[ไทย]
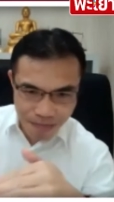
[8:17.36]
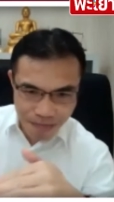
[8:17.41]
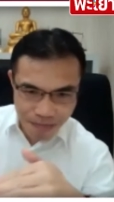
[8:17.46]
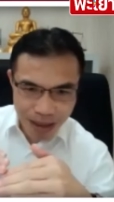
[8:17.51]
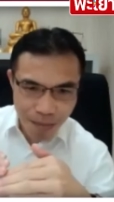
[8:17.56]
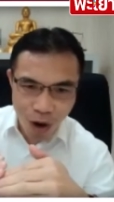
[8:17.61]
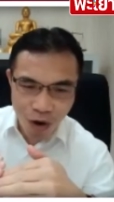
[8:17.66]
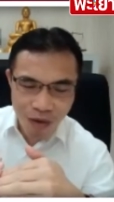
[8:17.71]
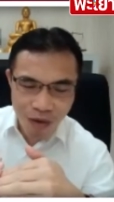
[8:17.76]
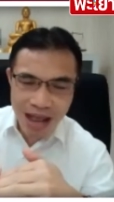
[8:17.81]
ขึ้น
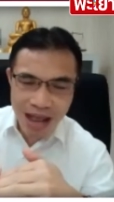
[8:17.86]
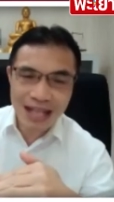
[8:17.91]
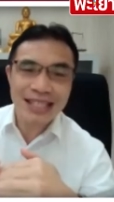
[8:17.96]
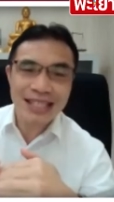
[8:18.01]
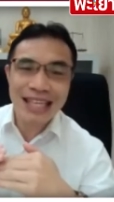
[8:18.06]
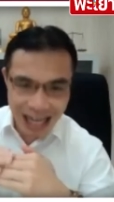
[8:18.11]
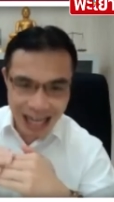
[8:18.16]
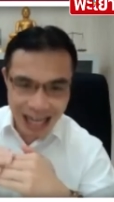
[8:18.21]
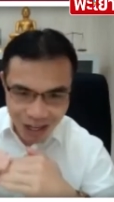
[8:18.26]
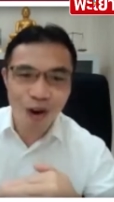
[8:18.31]
ไปบอกว่า
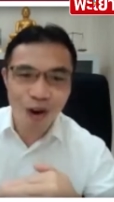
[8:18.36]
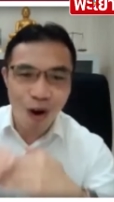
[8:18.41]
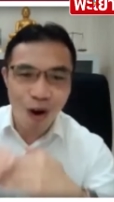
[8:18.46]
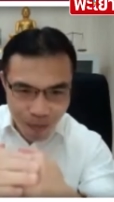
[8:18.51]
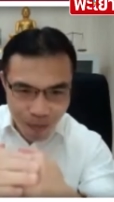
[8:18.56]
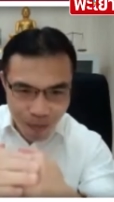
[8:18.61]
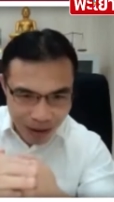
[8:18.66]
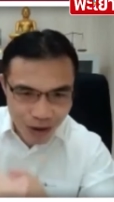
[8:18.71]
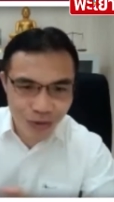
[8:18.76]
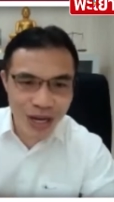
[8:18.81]
ฉันก็
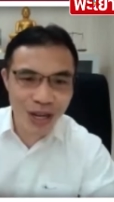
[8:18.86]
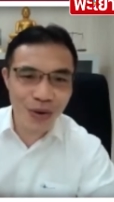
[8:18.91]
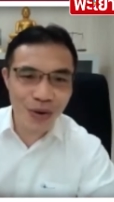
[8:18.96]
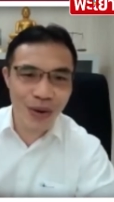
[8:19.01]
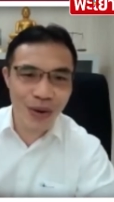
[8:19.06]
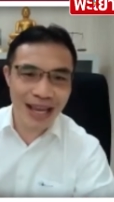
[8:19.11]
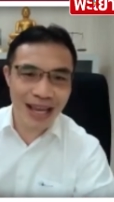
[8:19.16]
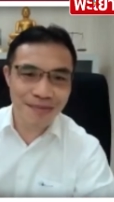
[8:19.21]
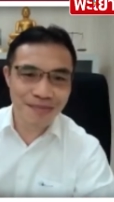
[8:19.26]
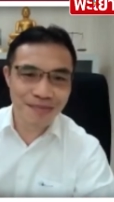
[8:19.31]
ขอเป็นลูกห
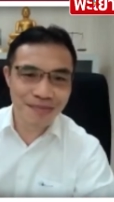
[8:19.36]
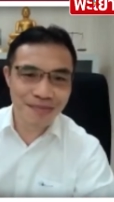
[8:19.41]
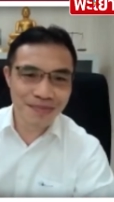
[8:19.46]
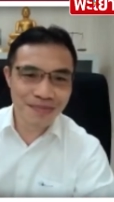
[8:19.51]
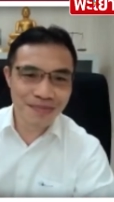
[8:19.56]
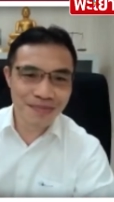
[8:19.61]
นี้ด้วยค